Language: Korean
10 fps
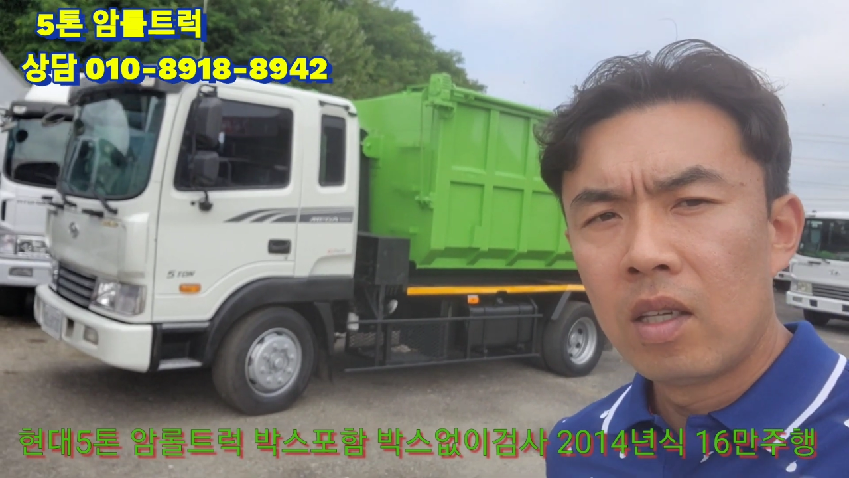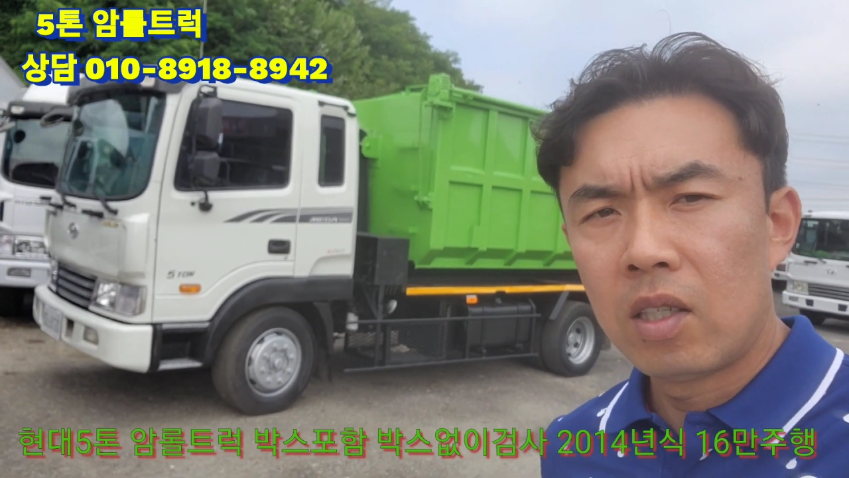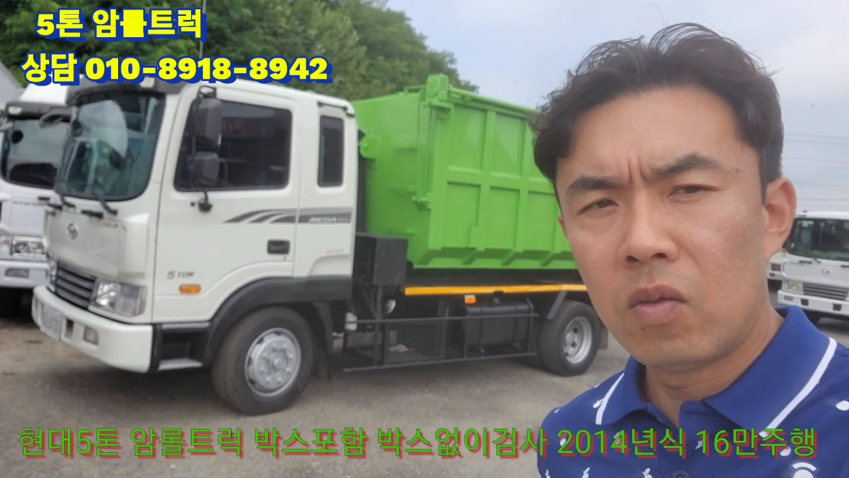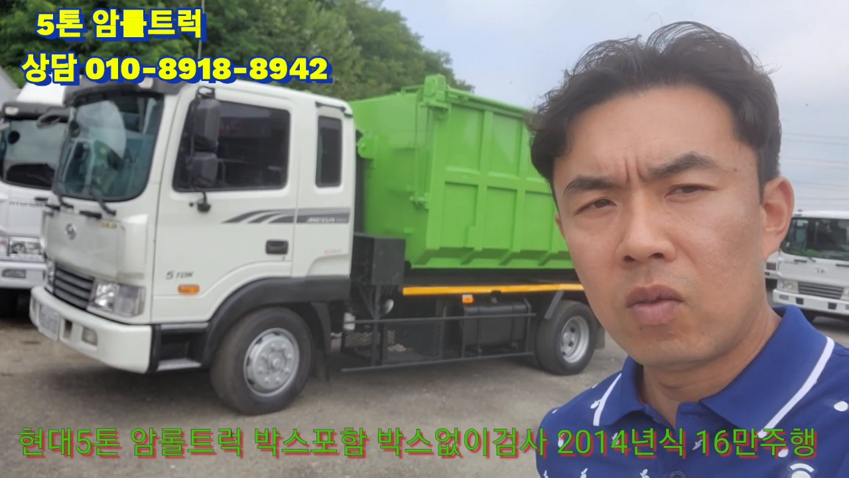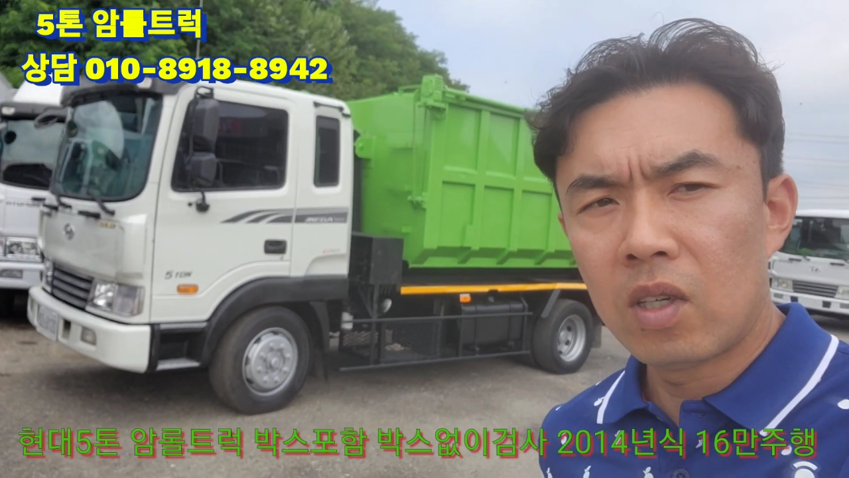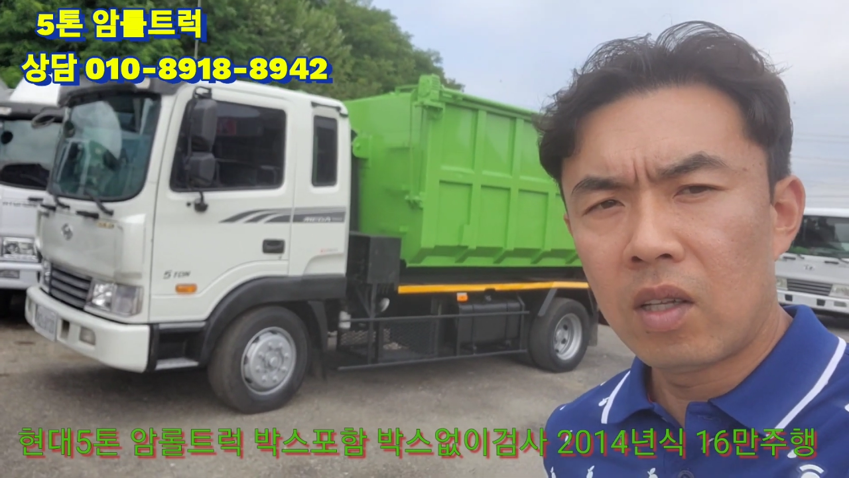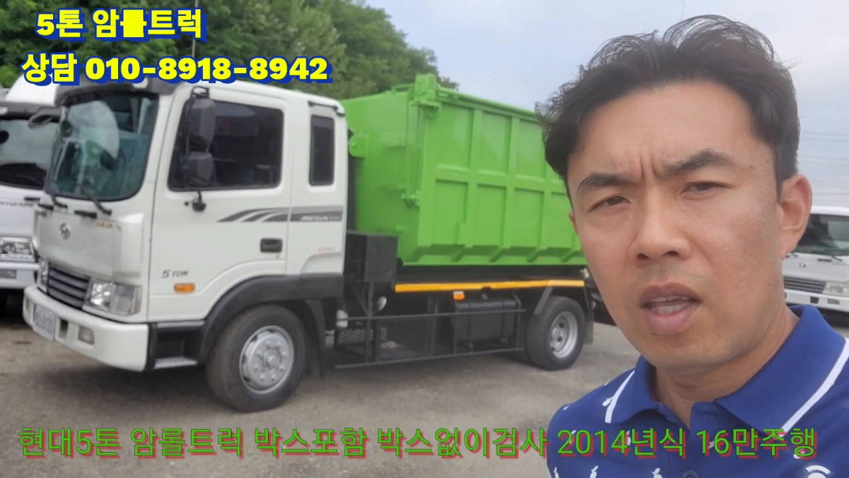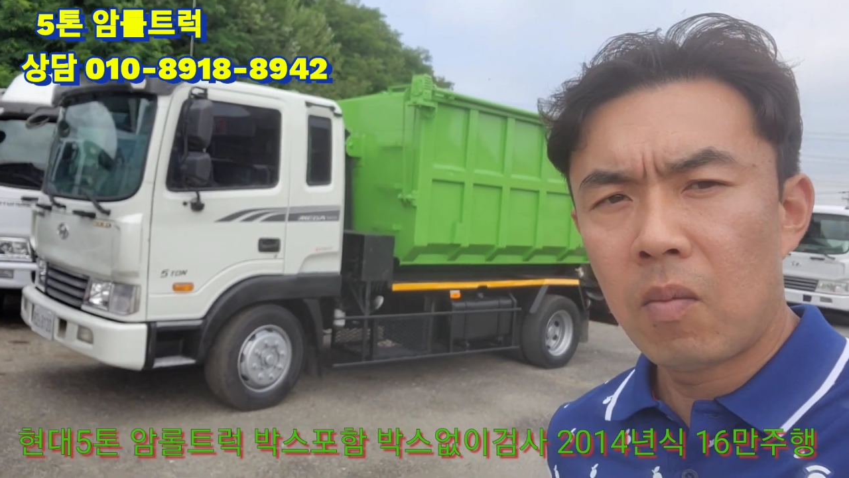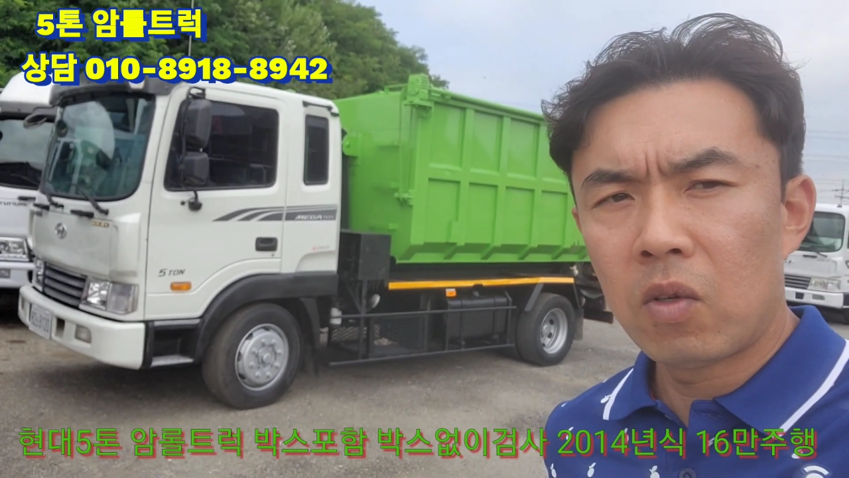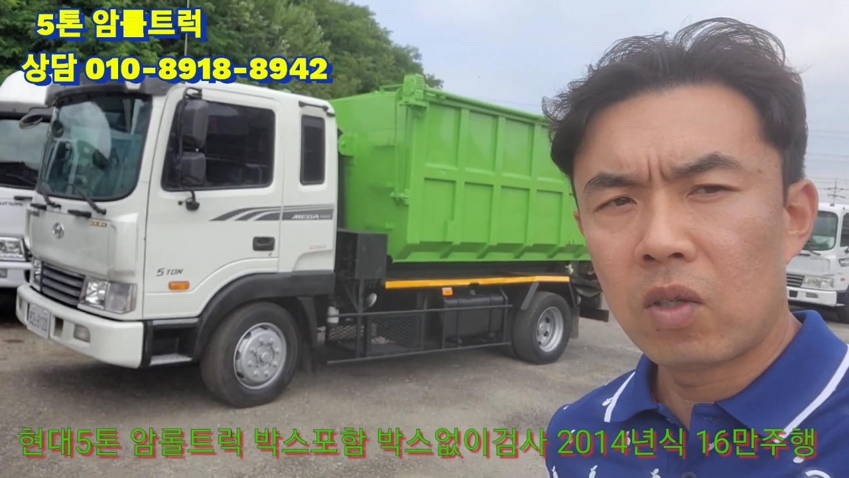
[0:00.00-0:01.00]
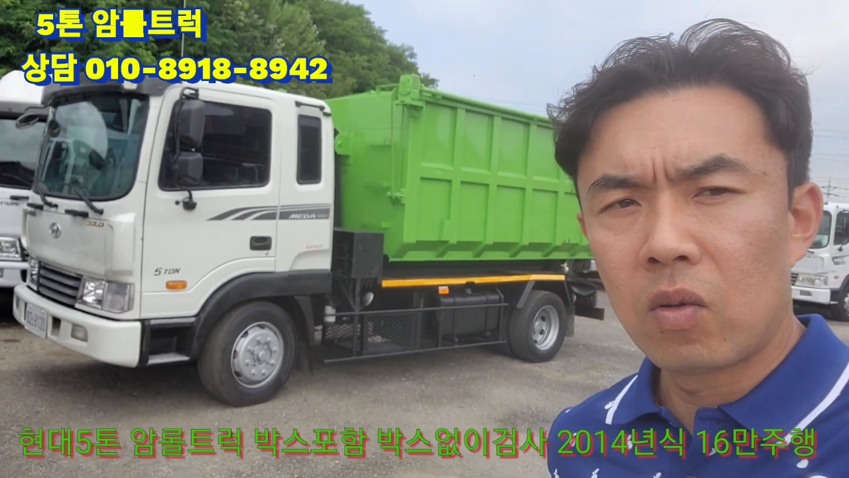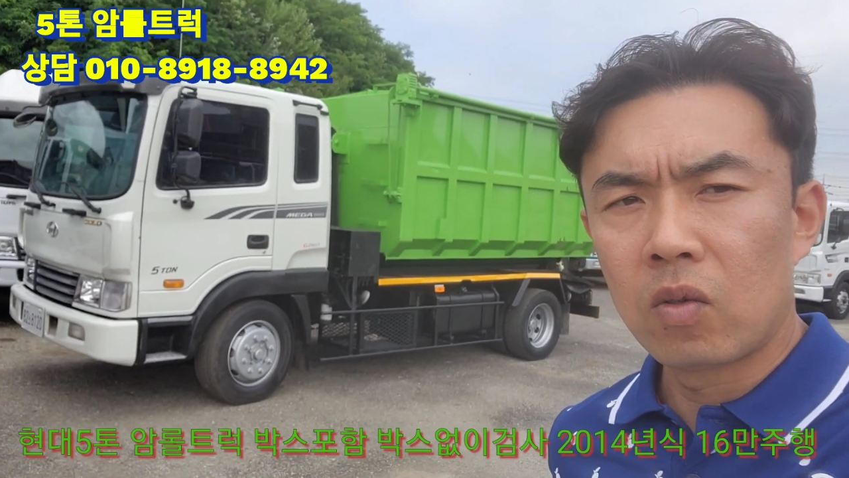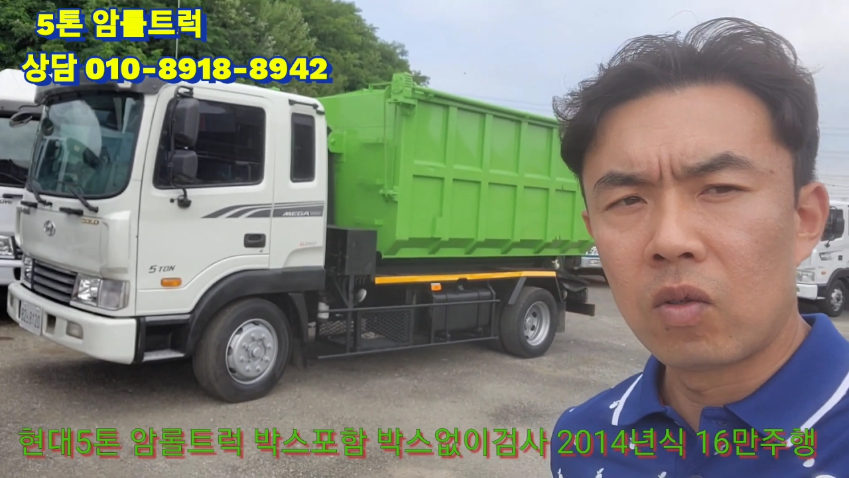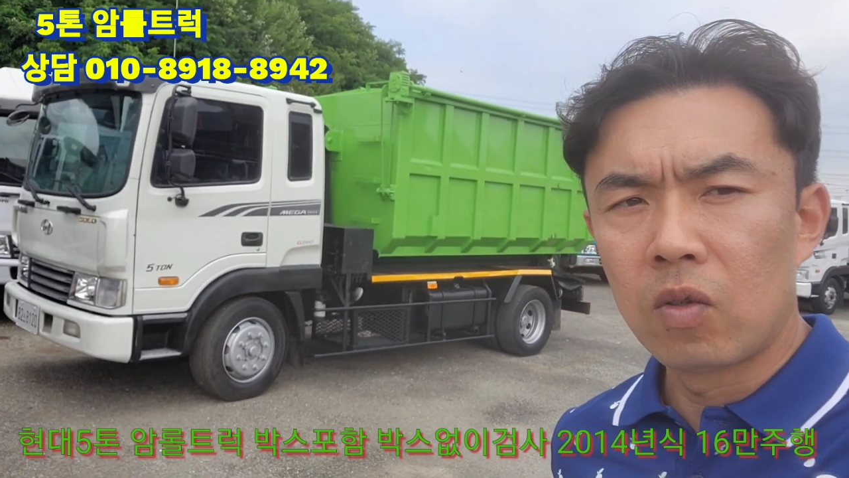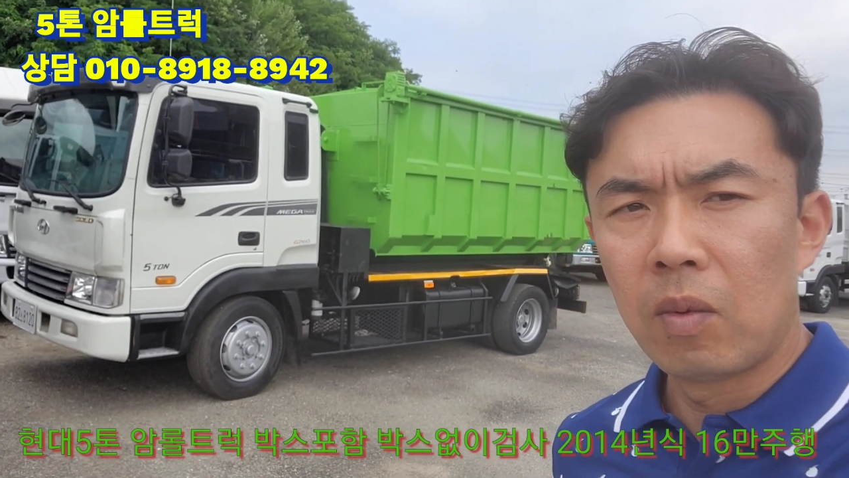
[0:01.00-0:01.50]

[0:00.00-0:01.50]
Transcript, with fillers: 시운전 해보시고 그